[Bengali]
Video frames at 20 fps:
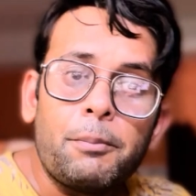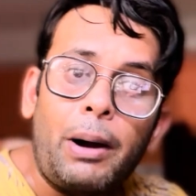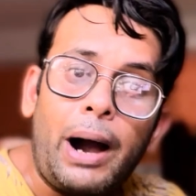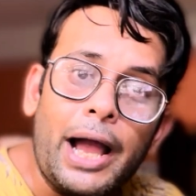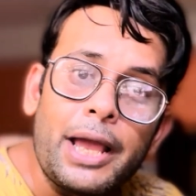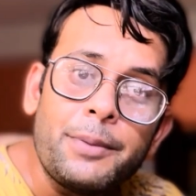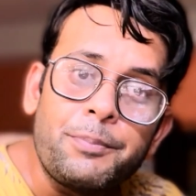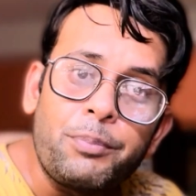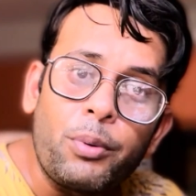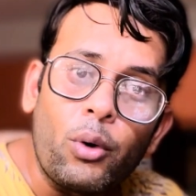
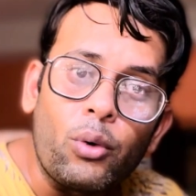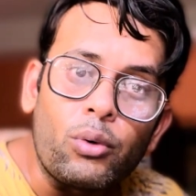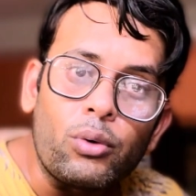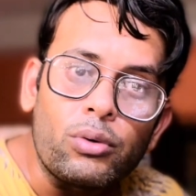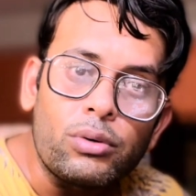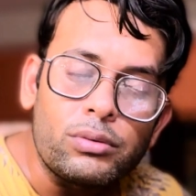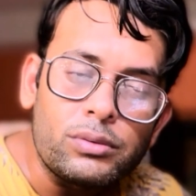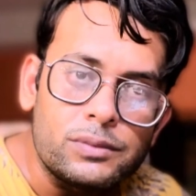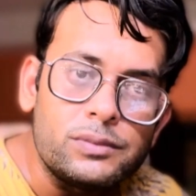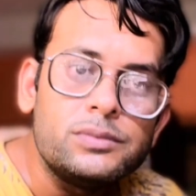ভাইপো
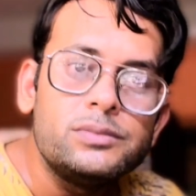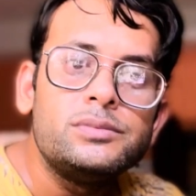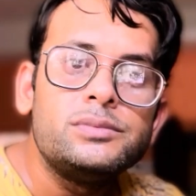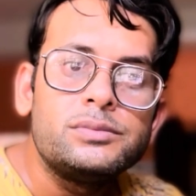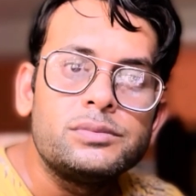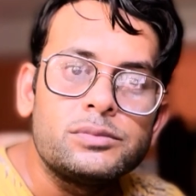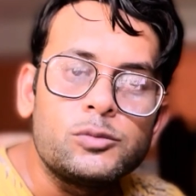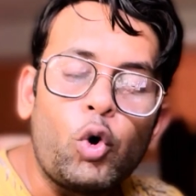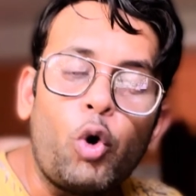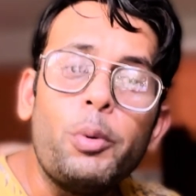
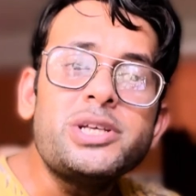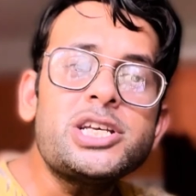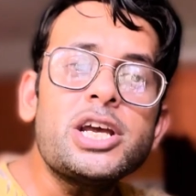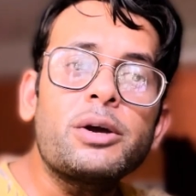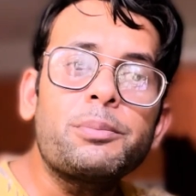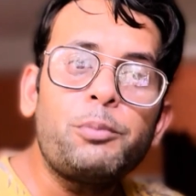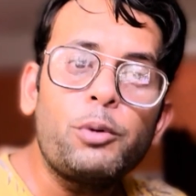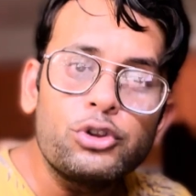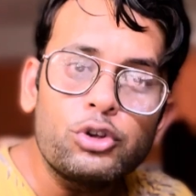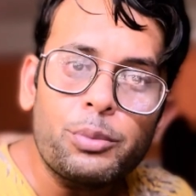
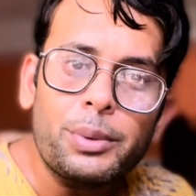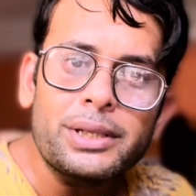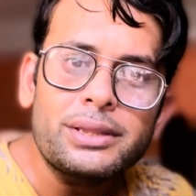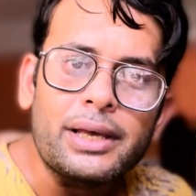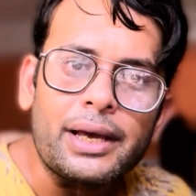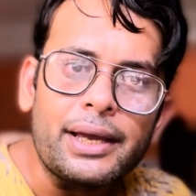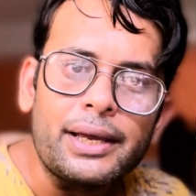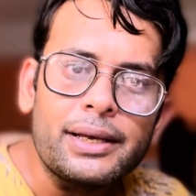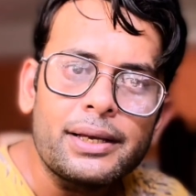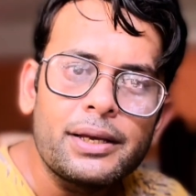অভিষেক
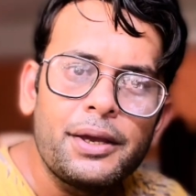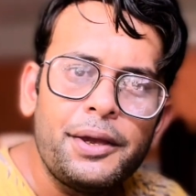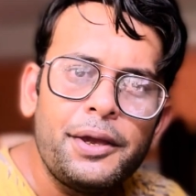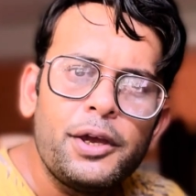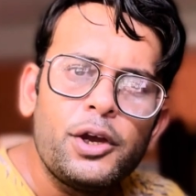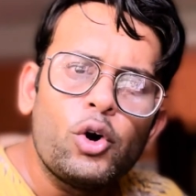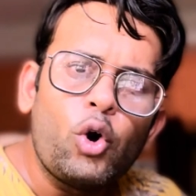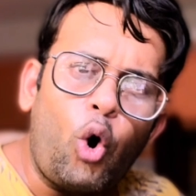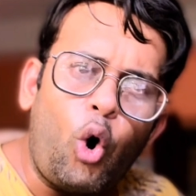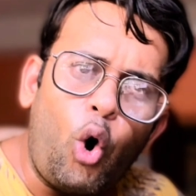বন্দ্যোপাধ্যায়
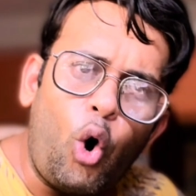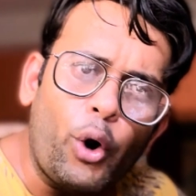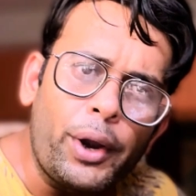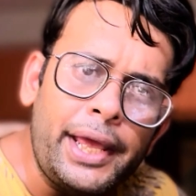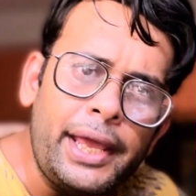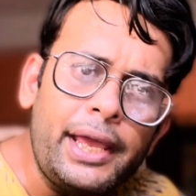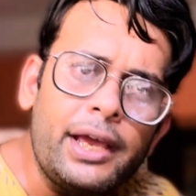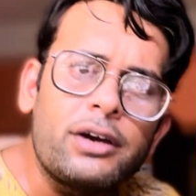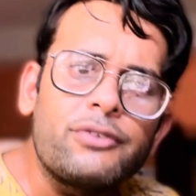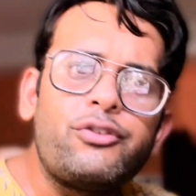
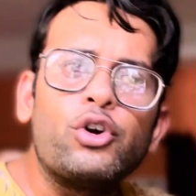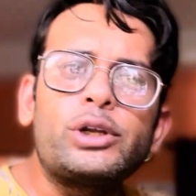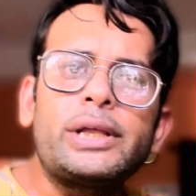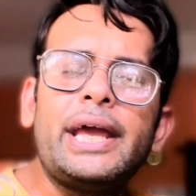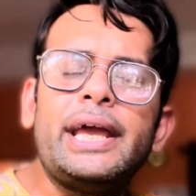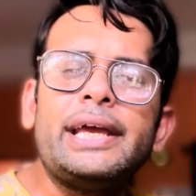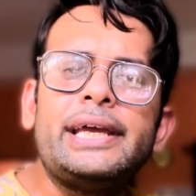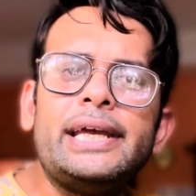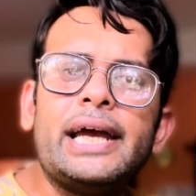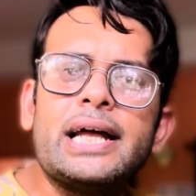অনেক ভোটে
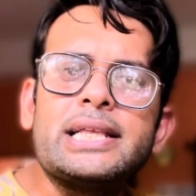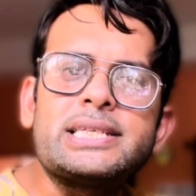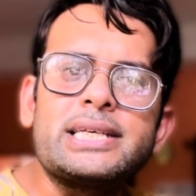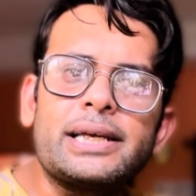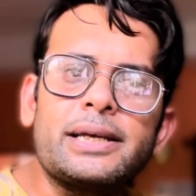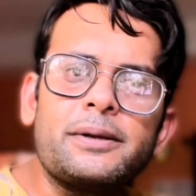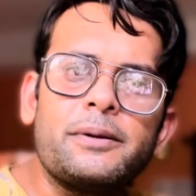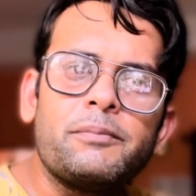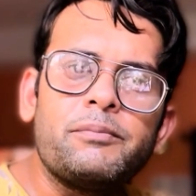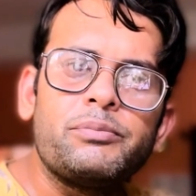এগিয়ে
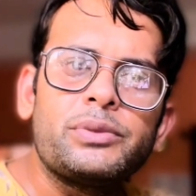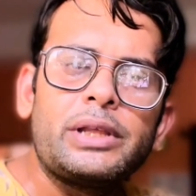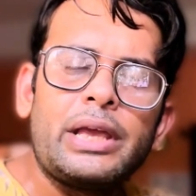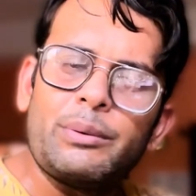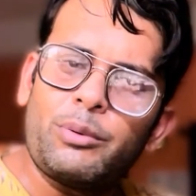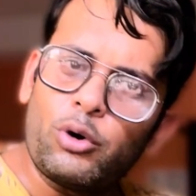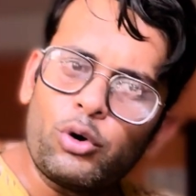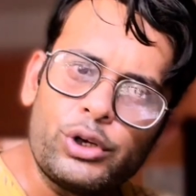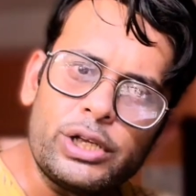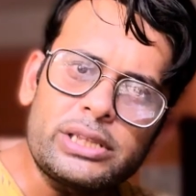আছে
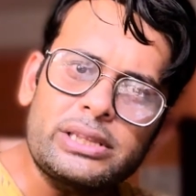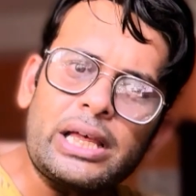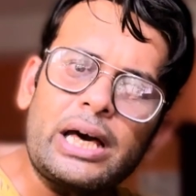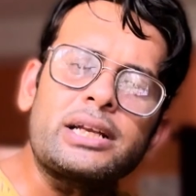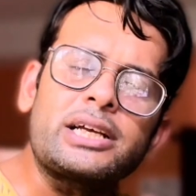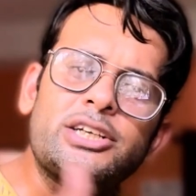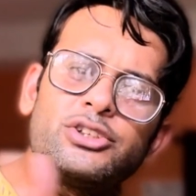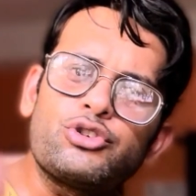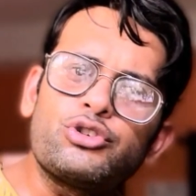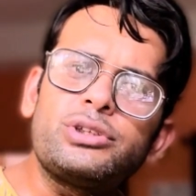এবং উনি
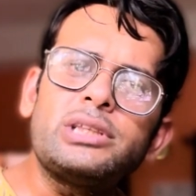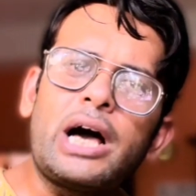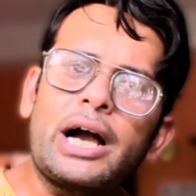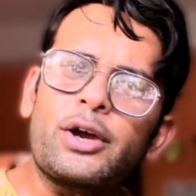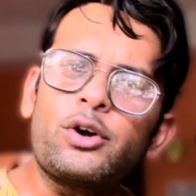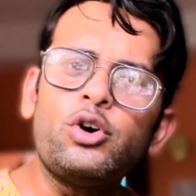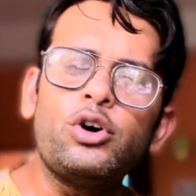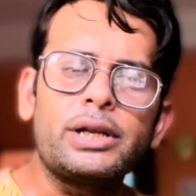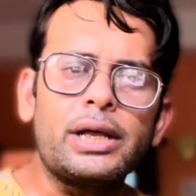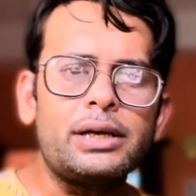তার কিছুদিন
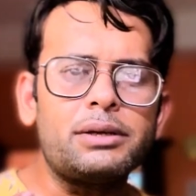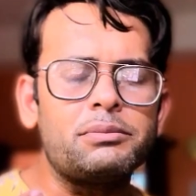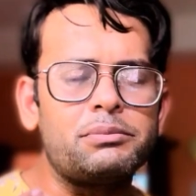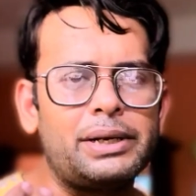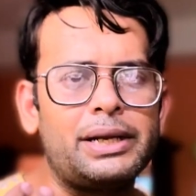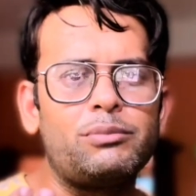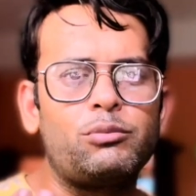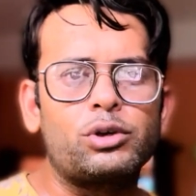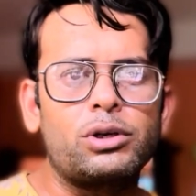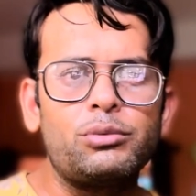আগেও ওটা
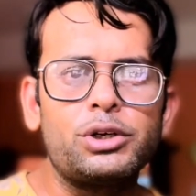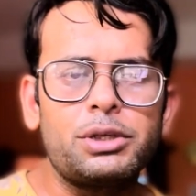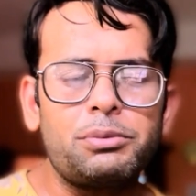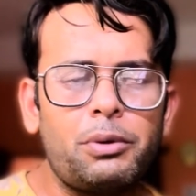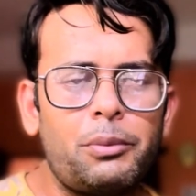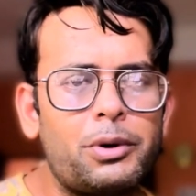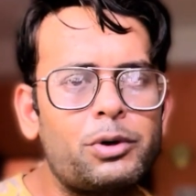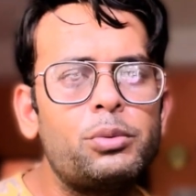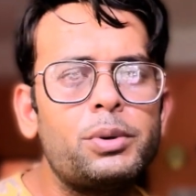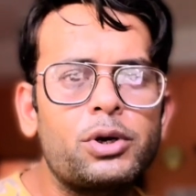মানে
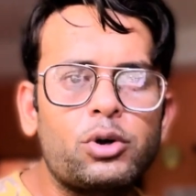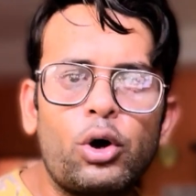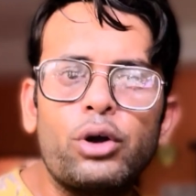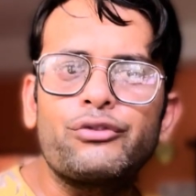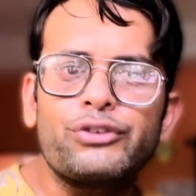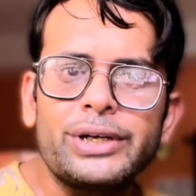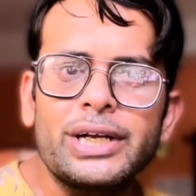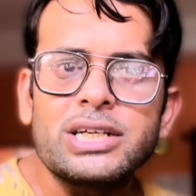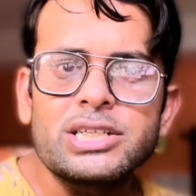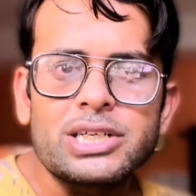মোটামুটিভাবে খুবই
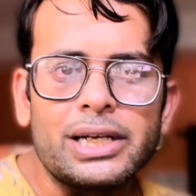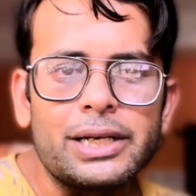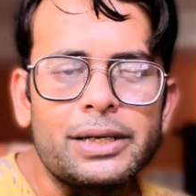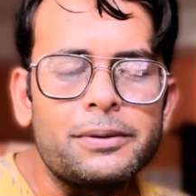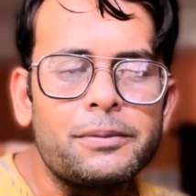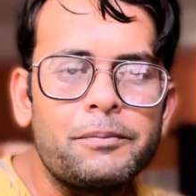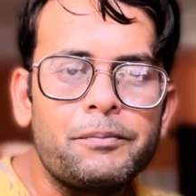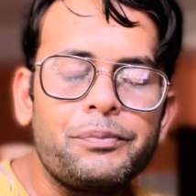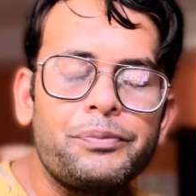কনফিডেন্ট ছিলেন